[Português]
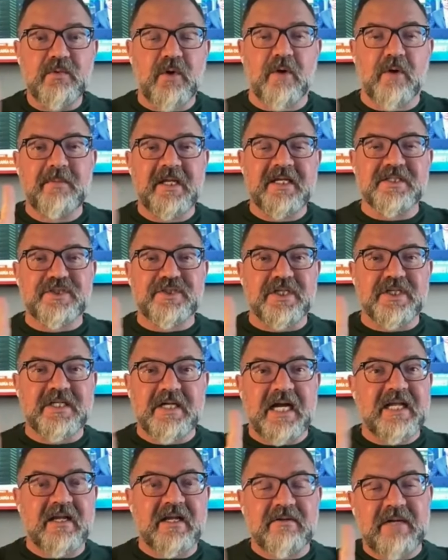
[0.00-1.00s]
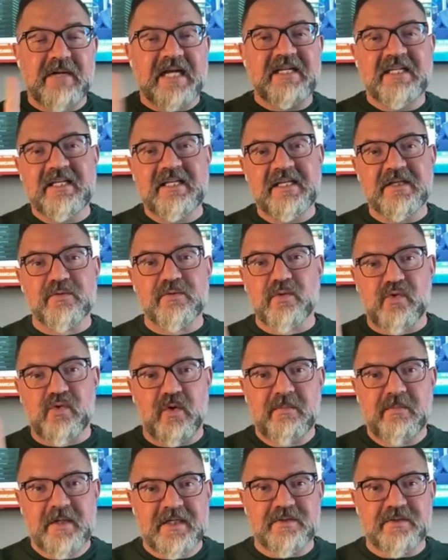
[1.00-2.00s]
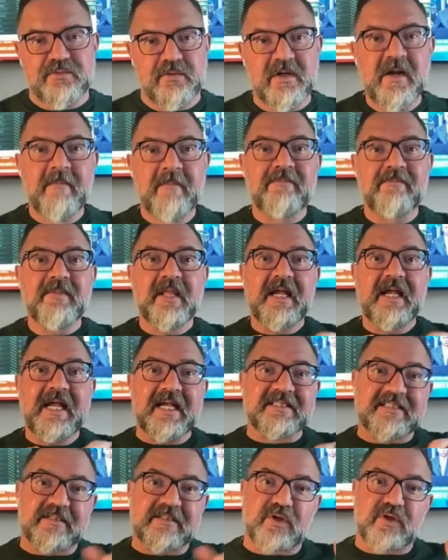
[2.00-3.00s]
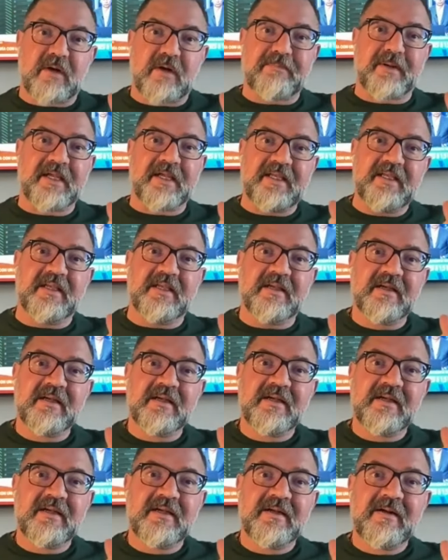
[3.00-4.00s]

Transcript: o almirante Garnier no comando, essa tropa aí